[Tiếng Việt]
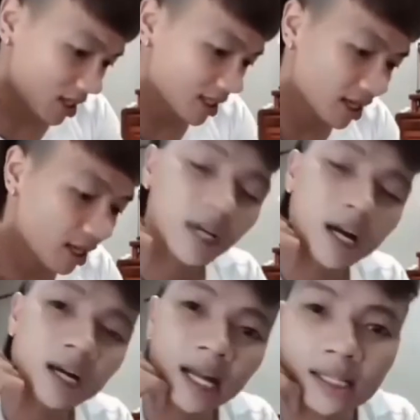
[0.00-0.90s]
Cái trường giáo
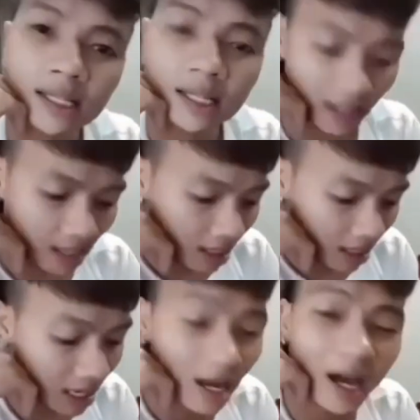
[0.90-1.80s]
dưỡng là
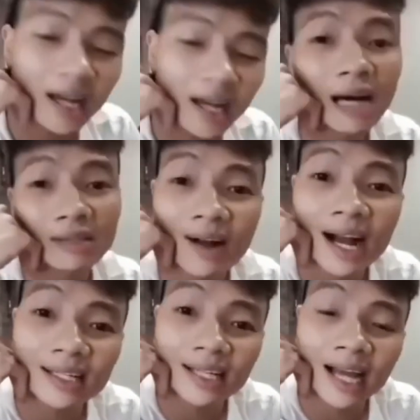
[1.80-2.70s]
là nơi đào tạo
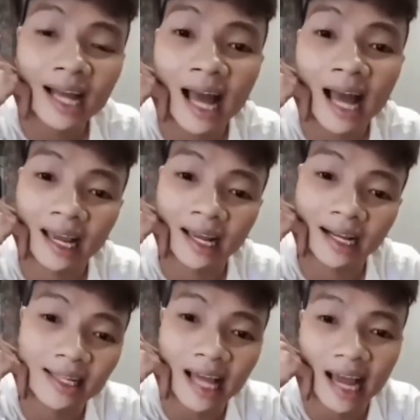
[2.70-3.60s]
các anh tài,
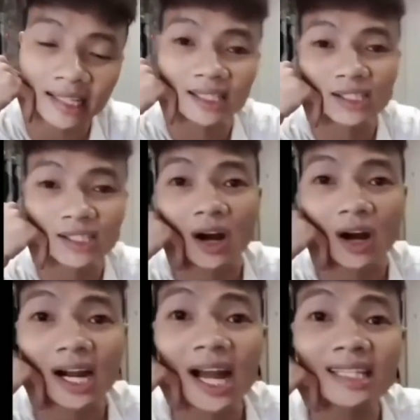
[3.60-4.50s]
các anh tài từ
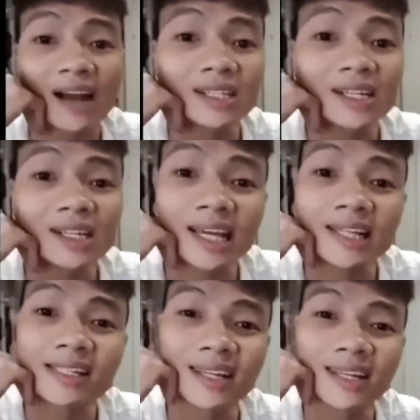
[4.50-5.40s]
nhỏ, các anh tài có những cái
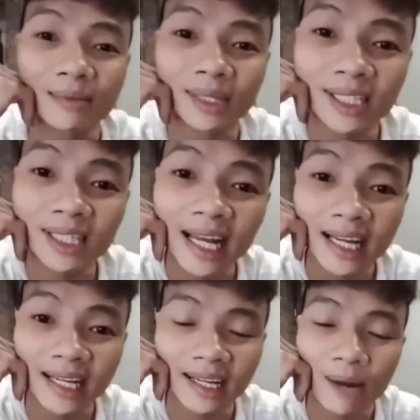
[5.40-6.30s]
tiền sự mà những
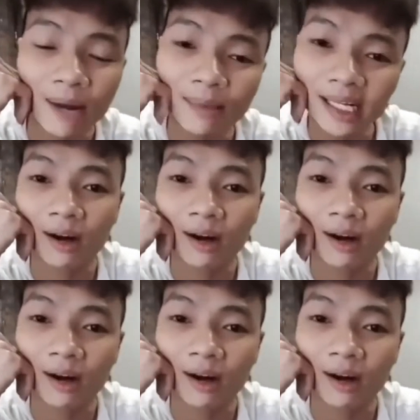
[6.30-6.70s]
nghịch ngợm các